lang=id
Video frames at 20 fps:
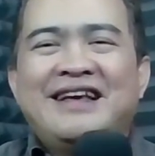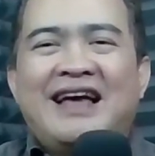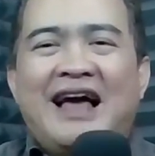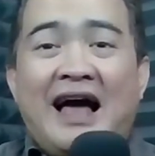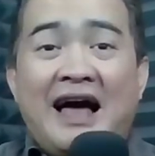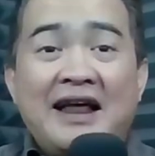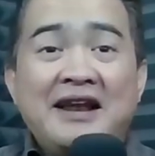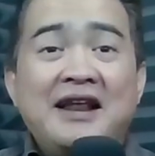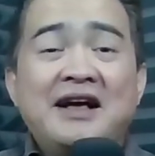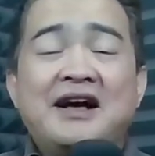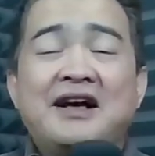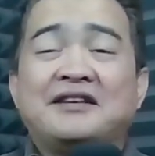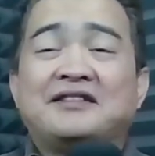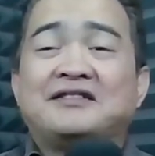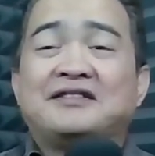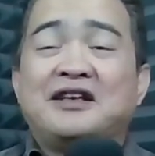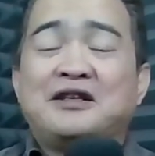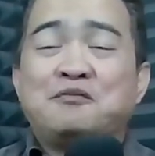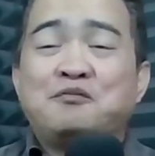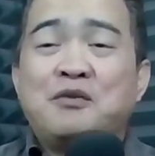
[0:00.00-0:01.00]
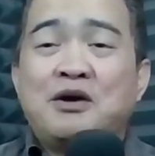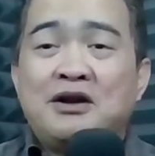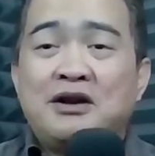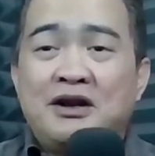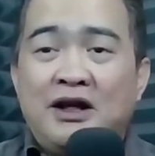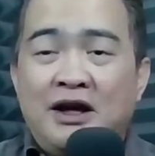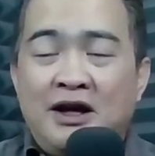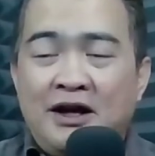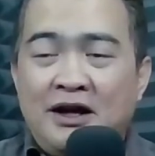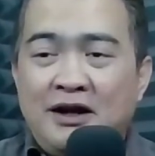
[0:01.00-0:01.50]
ada nggak
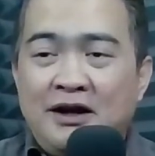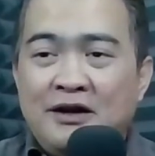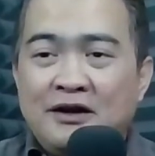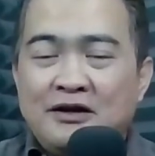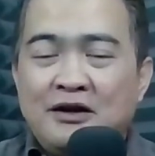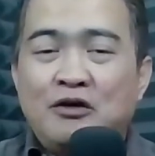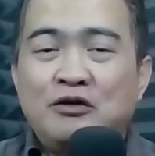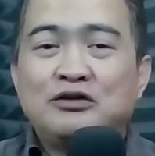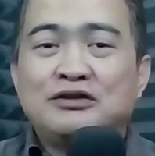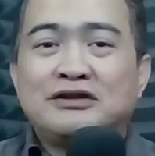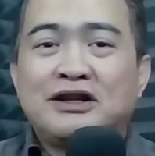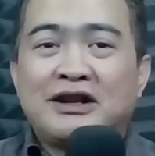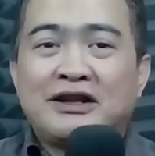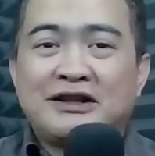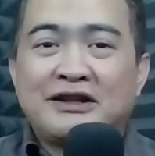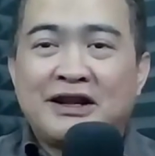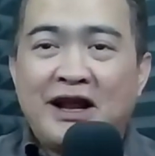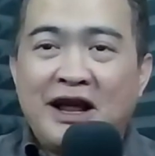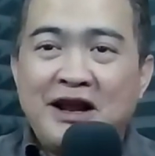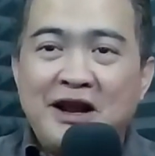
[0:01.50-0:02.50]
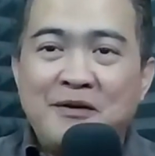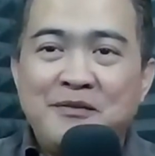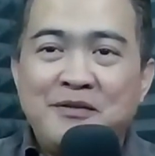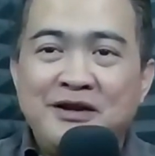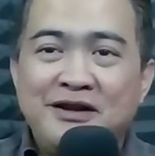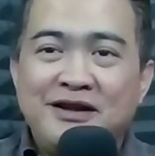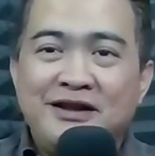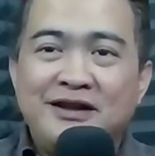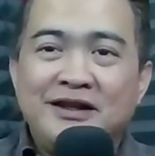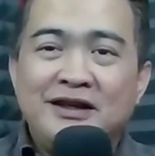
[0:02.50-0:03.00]
statement counter terhadap
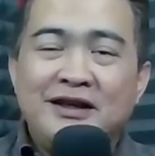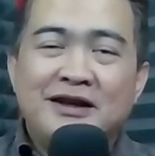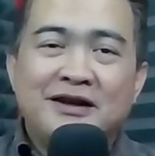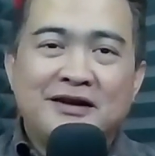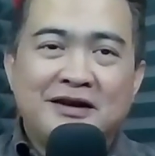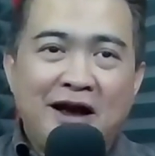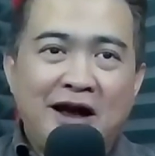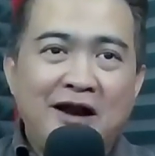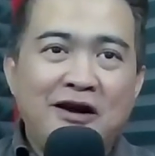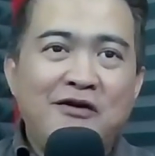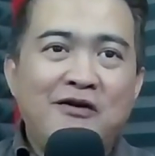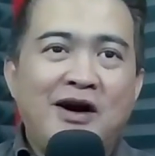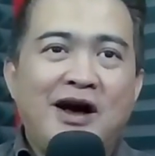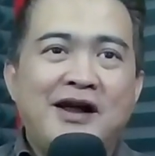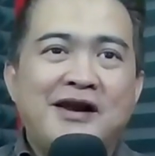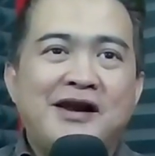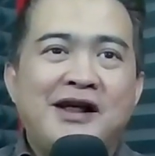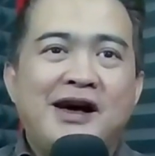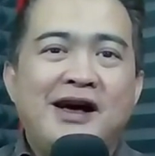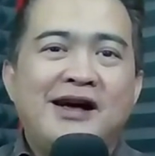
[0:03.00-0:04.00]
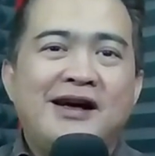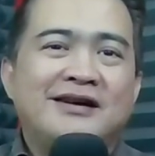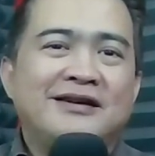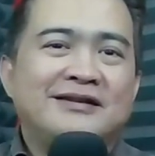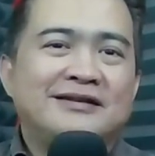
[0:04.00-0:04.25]
ini kalau ada